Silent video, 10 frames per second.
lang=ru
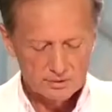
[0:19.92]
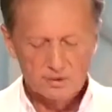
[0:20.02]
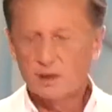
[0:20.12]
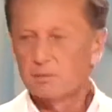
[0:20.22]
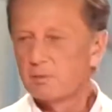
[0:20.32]

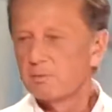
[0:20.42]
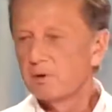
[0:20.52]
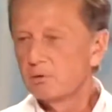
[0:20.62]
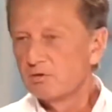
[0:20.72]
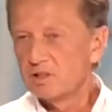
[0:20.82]
Да я бы
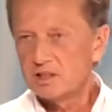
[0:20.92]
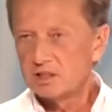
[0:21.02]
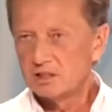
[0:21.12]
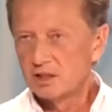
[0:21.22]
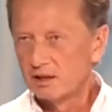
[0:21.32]
обманул ваши
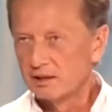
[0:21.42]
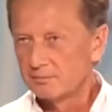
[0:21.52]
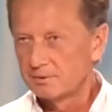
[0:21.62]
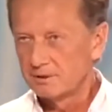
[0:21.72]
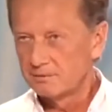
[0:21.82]

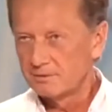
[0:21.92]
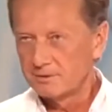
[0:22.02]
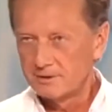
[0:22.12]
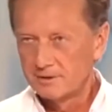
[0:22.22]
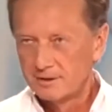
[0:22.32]
ожидания, поэтому...
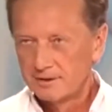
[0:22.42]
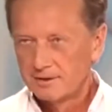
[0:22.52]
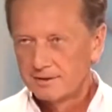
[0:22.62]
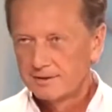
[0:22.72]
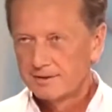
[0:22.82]

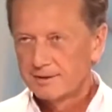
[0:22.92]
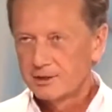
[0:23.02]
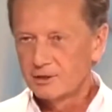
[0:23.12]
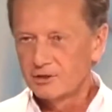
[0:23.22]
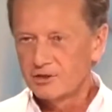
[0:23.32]

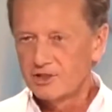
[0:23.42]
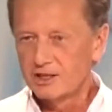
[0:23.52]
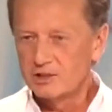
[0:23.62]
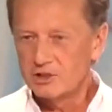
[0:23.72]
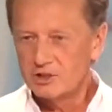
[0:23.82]
Что-то же
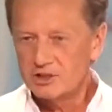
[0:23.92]
надо же